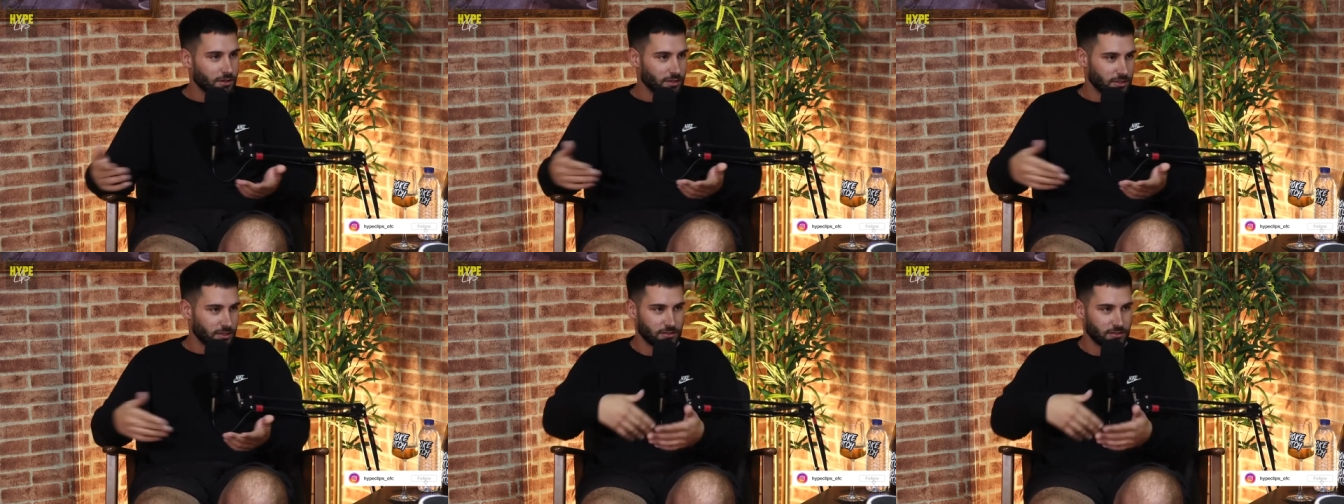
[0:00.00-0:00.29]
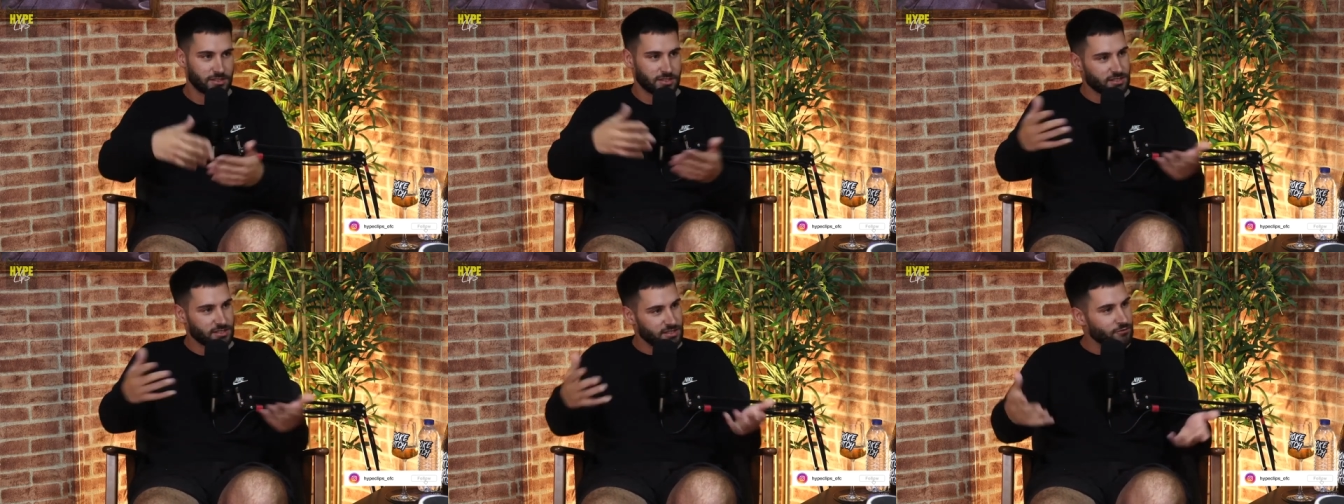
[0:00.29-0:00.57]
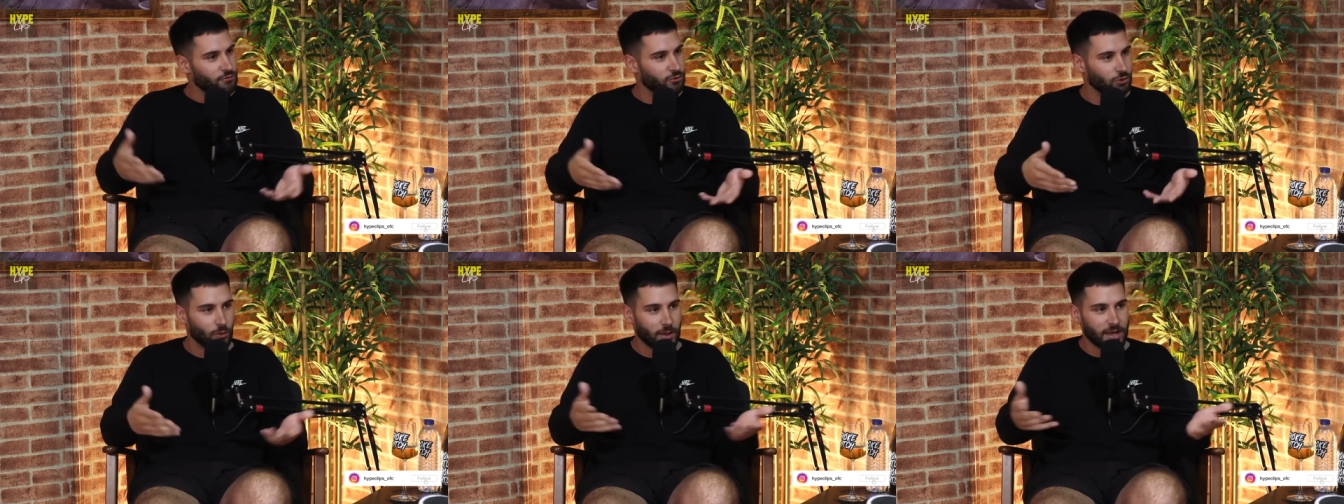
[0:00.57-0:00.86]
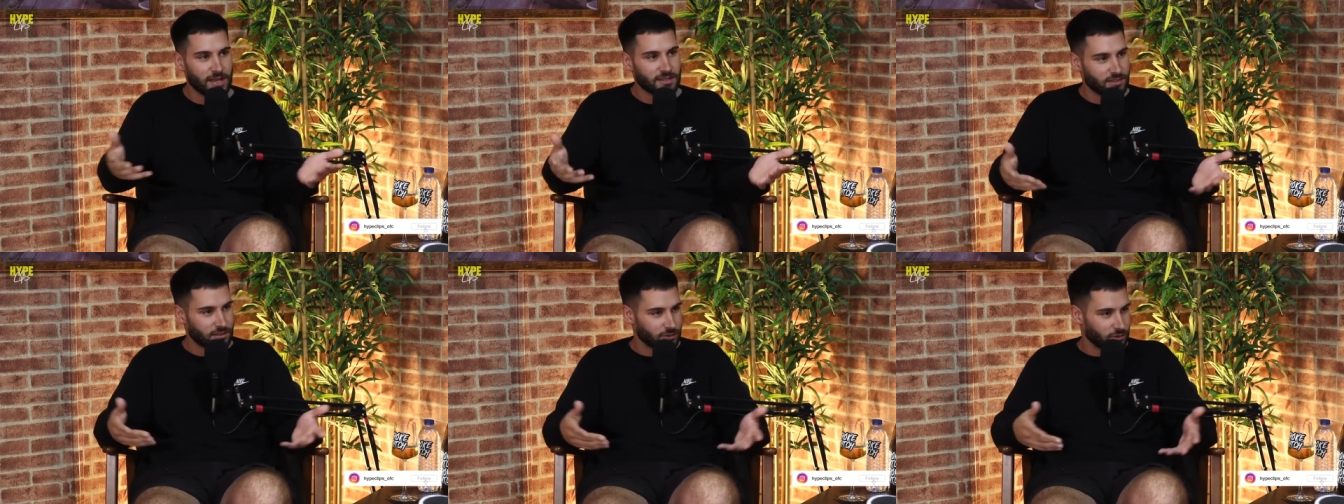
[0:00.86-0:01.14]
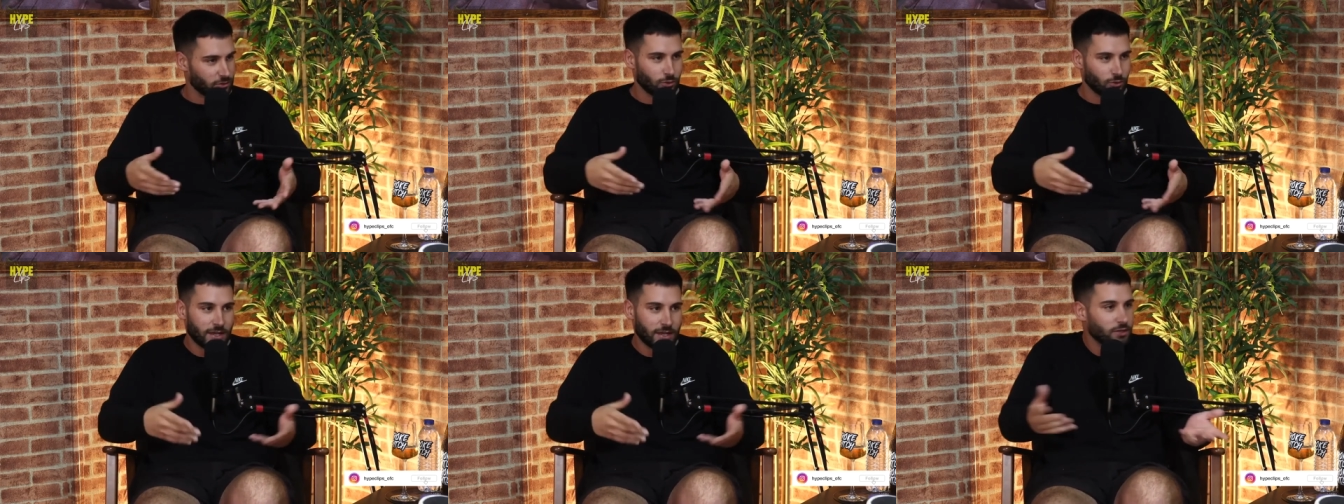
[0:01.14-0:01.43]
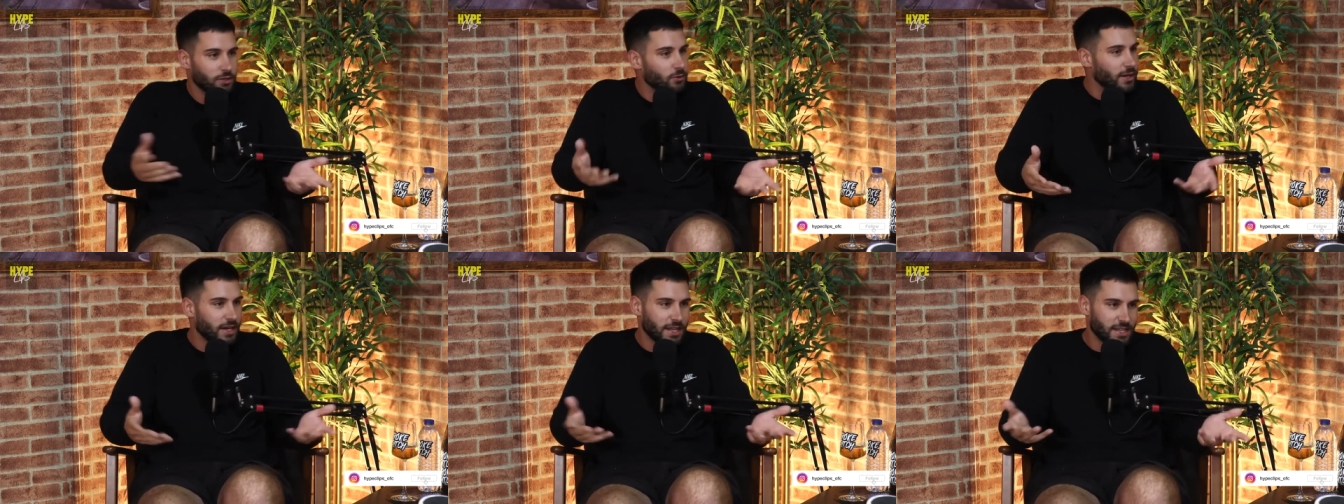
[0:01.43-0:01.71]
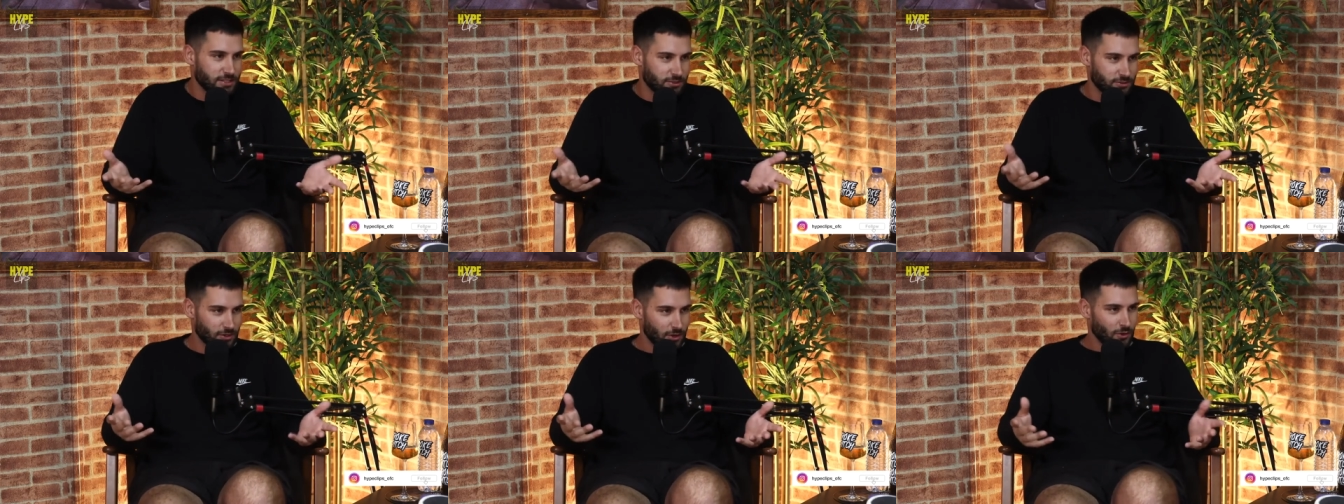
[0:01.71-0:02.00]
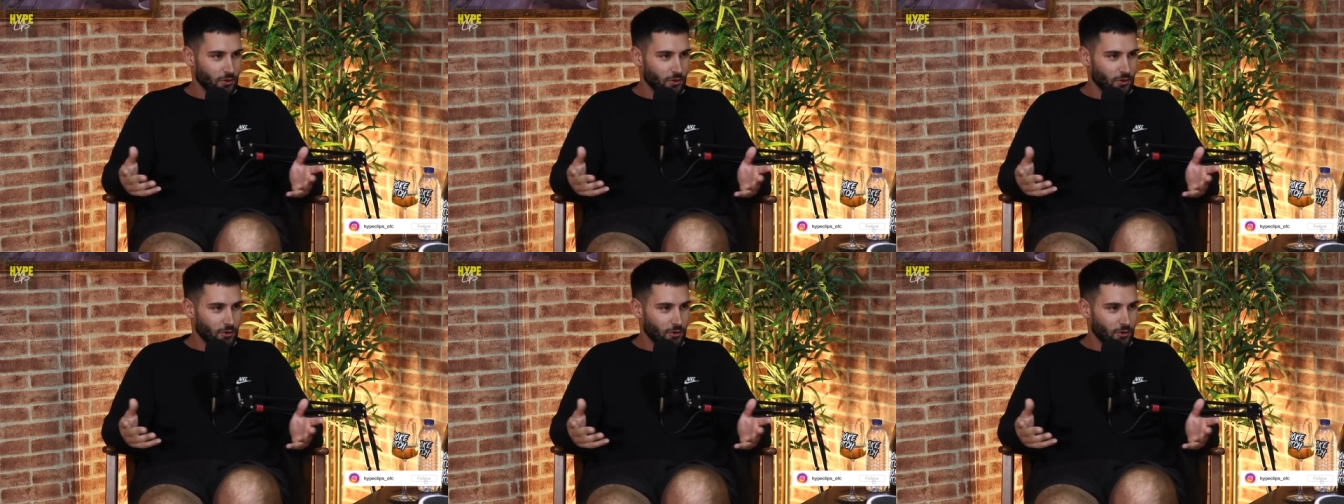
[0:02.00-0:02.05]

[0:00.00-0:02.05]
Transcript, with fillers: e seres influencer, não, é, não era isso.